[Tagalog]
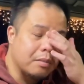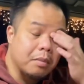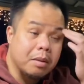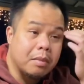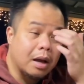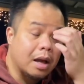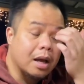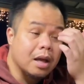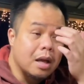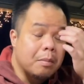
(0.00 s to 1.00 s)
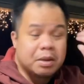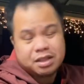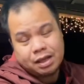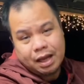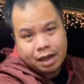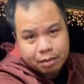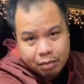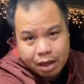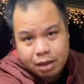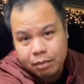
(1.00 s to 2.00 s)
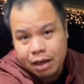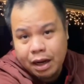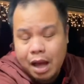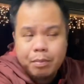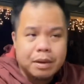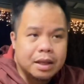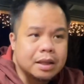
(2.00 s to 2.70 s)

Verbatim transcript: May mga pasyalan ba na malalapit?